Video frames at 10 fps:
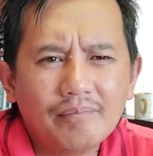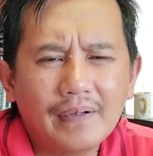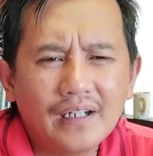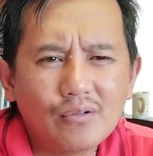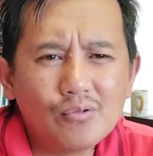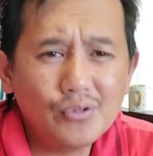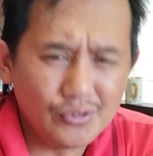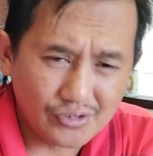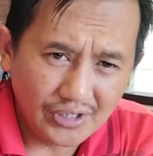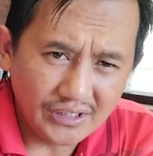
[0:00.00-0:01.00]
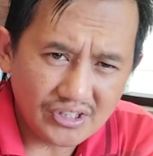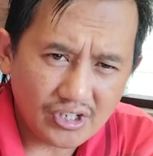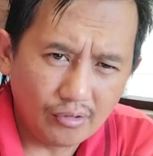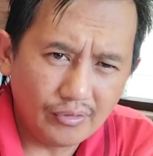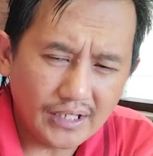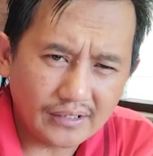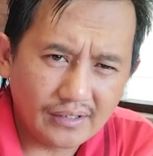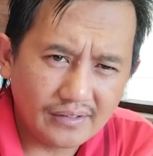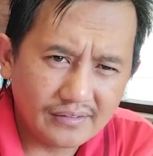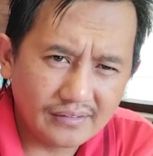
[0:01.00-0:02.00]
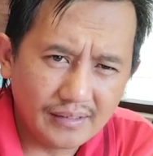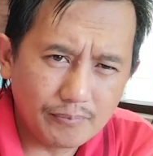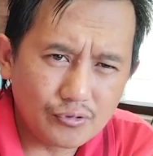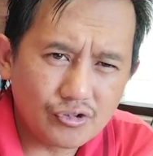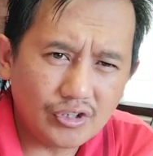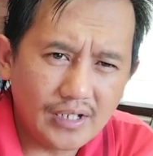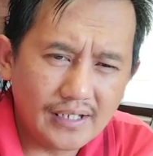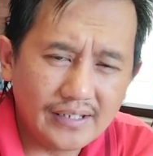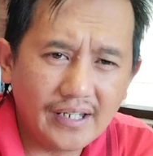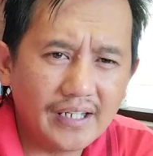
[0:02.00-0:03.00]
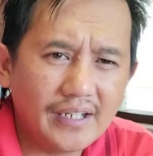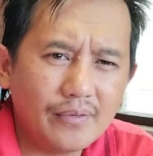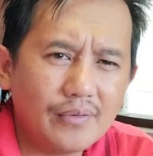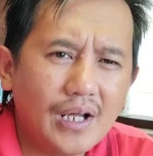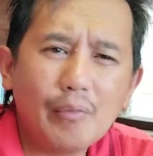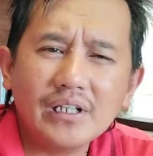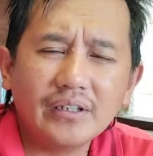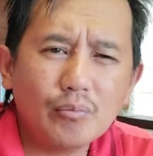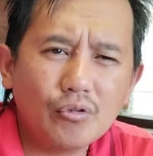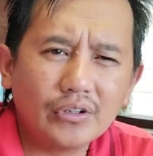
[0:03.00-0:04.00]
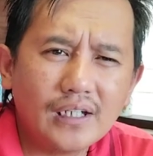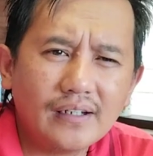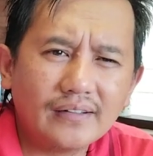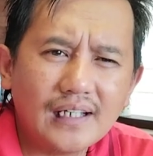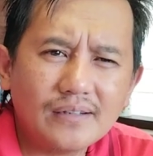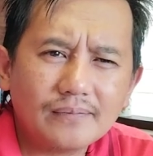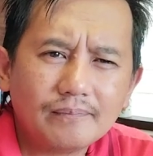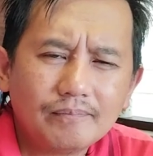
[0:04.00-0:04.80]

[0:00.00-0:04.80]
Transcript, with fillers: panaguyos iti salunat gapusta niya ingarod awan ti mortal nga tao.